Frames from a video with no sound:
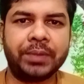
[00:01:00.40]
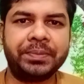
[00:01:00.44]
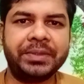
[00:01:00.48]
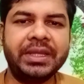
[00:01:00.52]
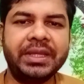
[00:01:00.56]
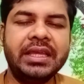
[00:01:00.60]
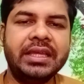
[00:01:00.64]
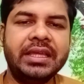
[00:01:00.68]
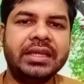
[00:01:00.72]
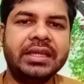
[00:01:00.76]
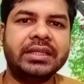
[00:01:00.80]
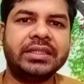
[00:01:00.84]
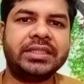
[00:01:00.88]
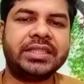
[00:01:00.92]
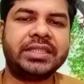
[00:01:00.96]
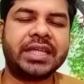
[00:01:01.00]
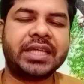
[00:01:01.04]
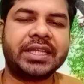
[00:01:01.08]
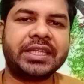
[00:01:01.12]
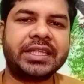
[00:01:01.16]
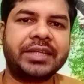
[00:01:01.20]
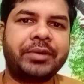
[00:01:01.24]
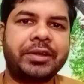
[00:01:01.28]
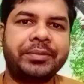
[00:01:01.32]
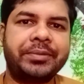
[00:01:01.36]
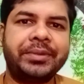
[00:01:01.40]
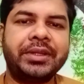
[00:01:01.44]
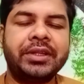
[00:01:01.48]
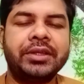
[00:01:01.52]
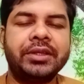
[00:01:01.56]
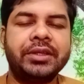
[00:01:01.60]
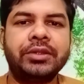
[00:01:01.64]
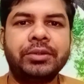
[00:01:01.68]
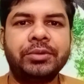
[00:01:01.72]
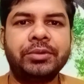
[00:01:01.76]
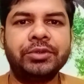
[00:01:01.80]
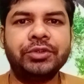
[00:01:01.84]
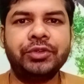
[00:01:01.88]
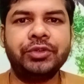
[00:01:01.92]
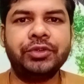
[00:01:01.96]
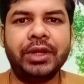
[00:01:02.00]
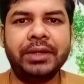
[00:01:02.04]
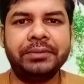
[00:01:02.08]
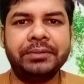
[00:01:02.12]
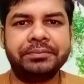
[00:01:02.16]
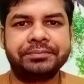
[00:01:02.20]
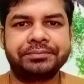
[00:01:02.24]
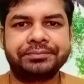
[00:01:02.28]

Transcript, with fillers: আপনি জানতে পারবেন তো বন্ধুরা